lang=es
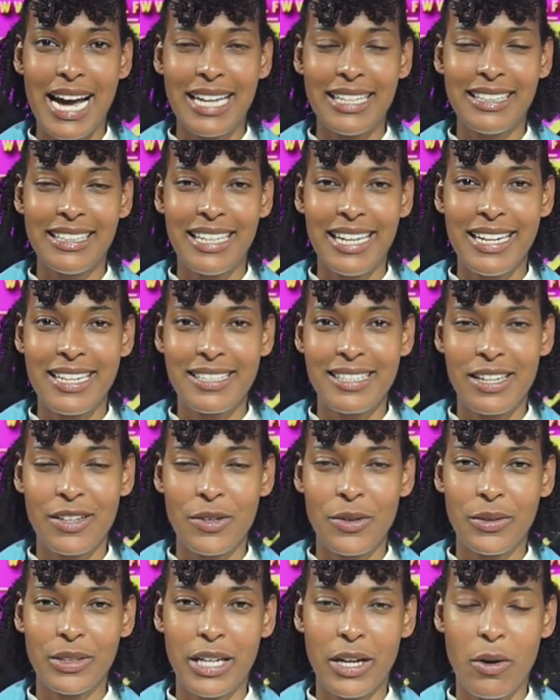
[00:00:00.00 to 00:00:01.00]
del
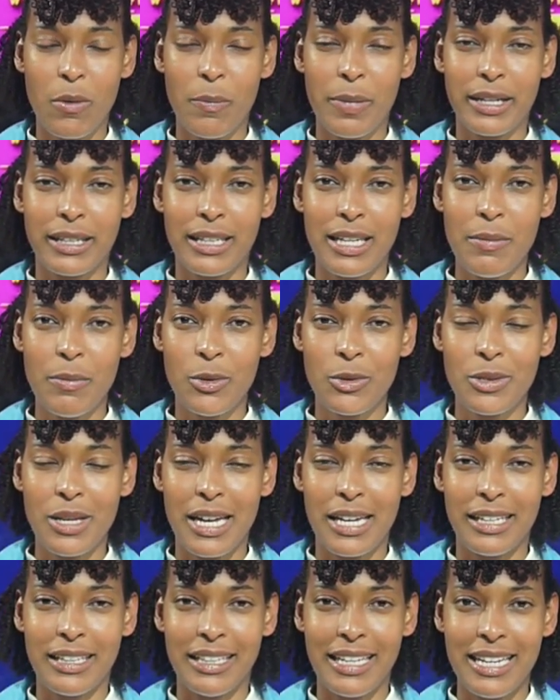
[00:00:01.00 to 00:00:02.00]
Señor que compartimos
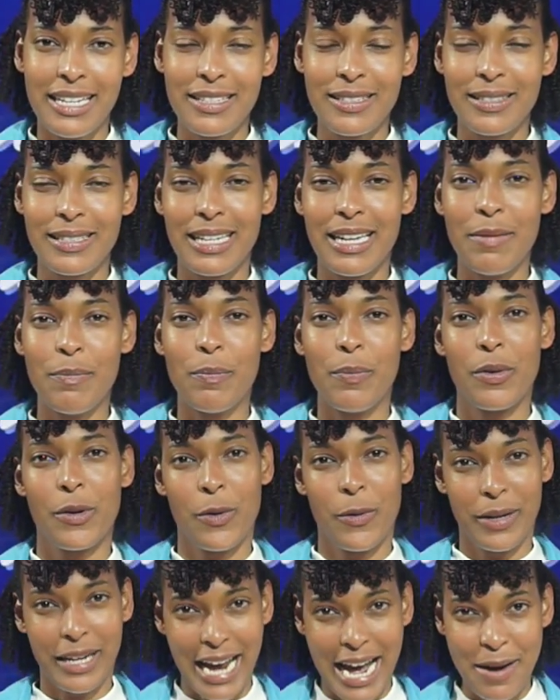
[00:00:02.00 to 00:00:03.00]
en este
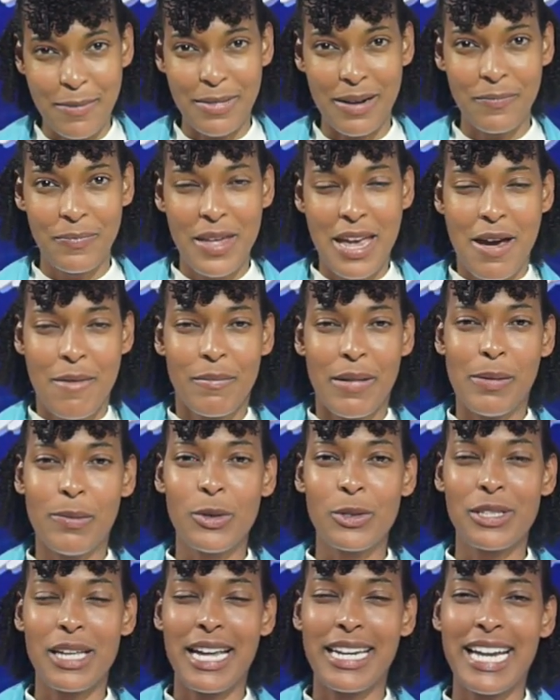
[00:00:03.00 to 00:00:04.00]
programa.
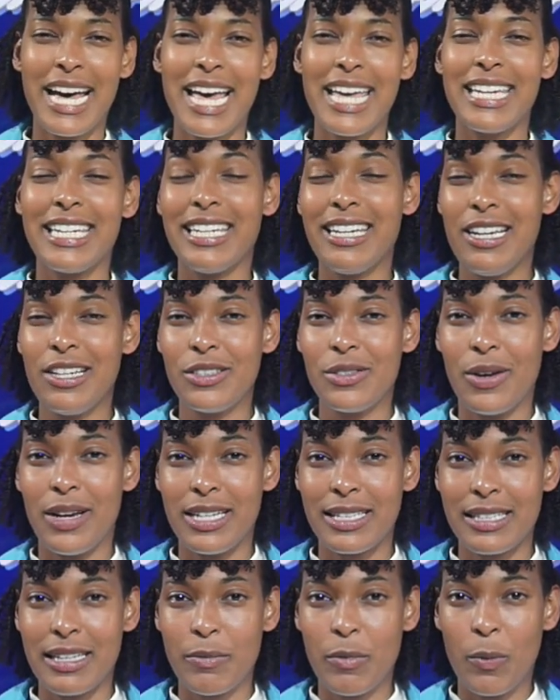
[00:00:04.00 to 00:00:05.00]
Vamos a dar inicio a
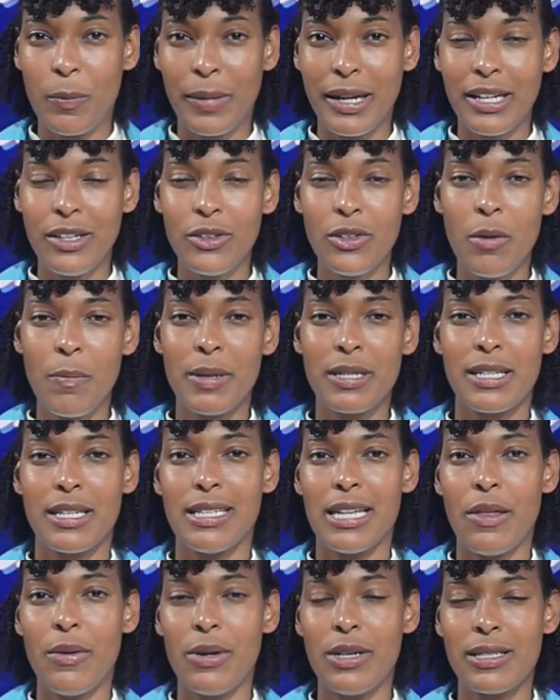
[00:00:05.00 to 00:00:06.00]
este momento
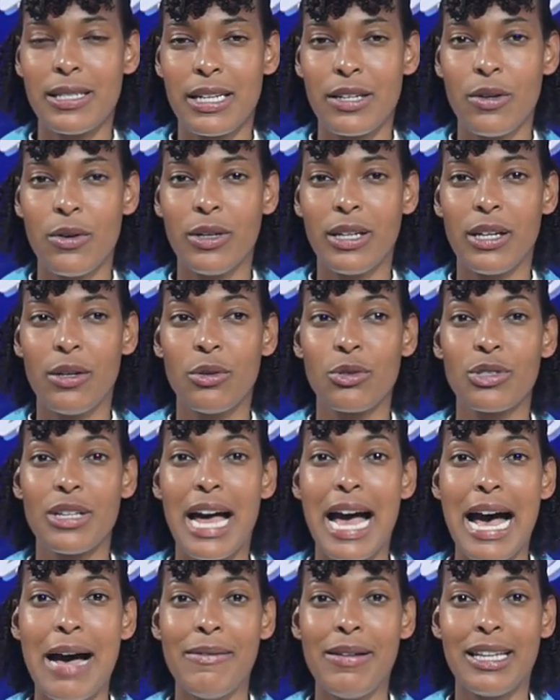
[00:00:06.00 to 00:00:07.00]
presentando al Señor que nos
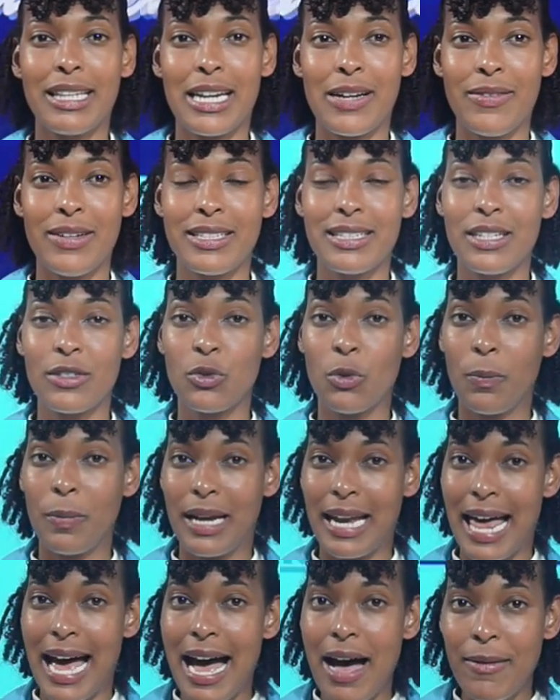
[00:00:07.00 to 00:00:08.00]
habla a través de su
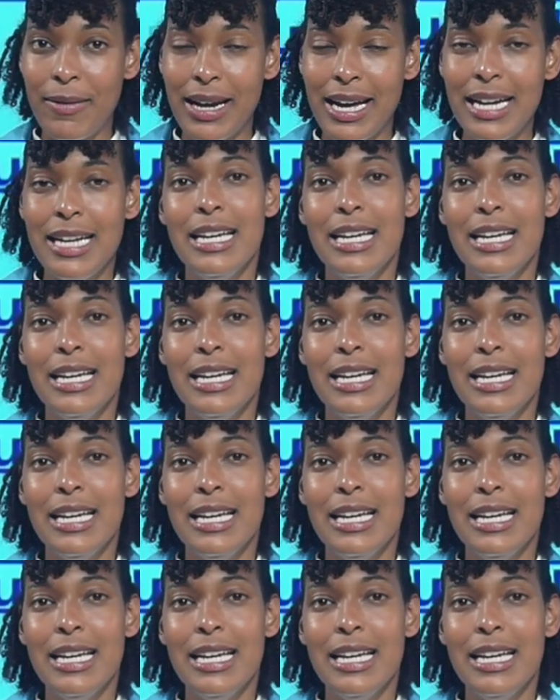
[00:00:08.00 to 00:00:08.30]
palabra